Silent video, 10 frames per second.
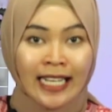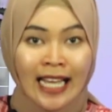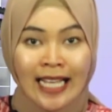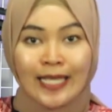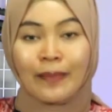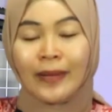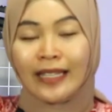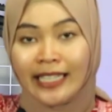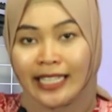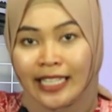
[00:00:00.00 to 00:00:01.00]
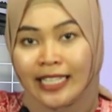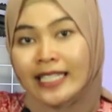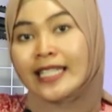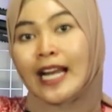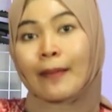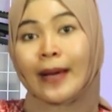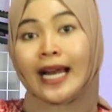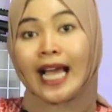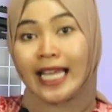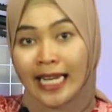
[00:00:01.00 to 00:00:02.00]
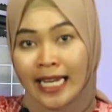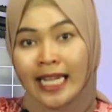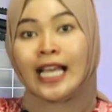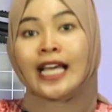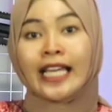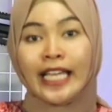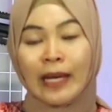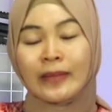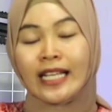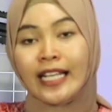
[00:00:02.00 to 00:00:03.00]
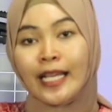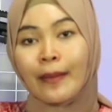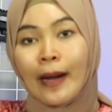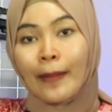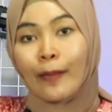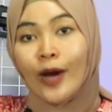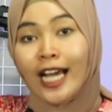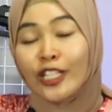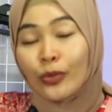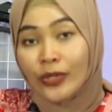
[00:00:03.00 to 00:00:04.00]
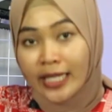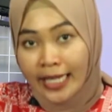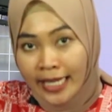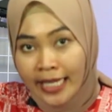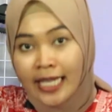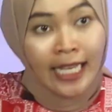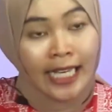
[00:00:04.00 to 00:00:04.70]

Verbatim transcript: Nah, seperti senapan angin yang pesanannya Bapak Buhari Susi,